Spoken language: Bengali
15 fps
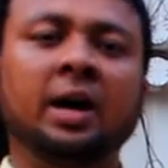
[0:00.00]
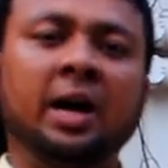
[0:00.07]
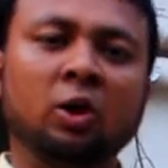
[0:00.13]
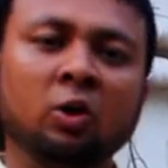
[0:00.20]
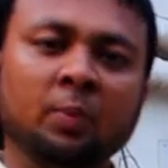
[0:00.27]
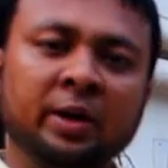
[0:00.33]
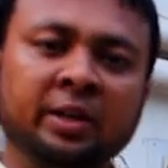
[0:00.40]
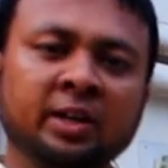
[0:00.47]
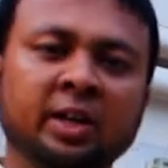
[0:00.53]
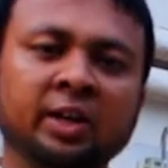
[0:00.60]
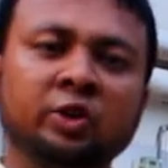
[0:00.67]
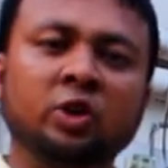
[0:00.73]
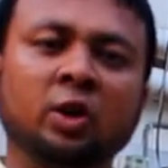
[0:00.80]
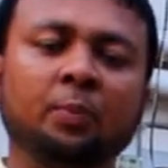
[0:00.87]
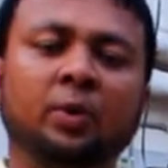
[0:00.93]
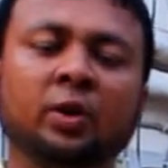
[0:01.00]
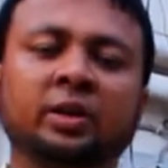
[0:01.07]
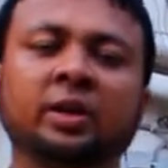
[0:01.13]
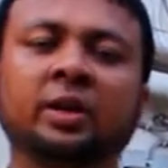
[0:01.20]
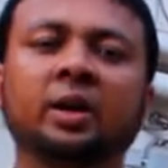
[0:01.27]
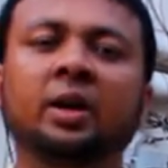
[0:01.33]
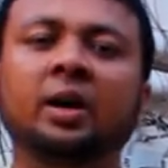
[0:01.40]
আরও মেশিনারি
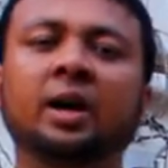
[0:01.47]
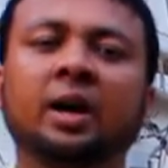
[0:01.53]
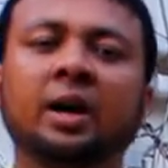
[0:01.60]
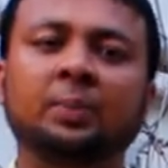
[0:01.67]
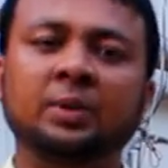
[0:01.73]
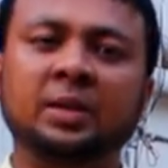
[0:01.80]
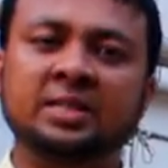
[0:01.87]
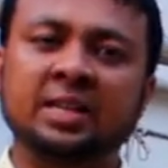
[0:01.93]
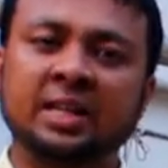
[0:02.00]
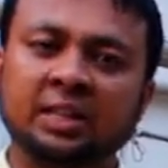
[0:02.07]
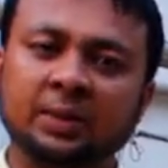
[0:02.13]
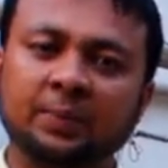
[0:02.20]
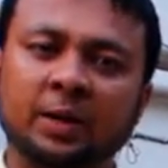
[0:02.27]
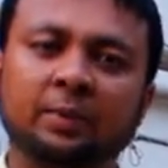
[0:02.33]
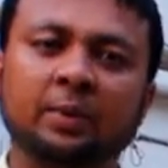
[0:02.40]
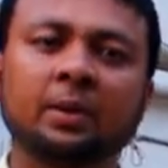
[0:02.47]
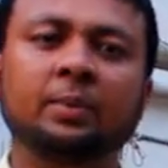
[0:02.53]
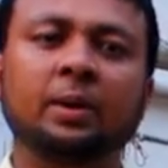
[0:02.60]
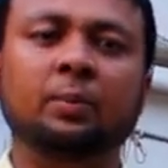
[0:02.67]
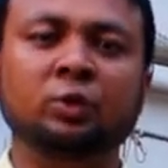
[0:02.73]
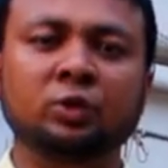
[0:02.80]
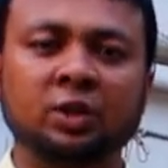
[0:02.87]
সম্পর্কে আপনারা জানতে পারবেন
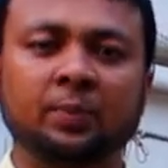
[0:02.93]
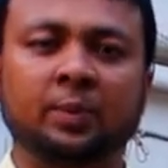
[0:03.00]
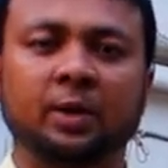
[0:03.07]
বা বুঝতে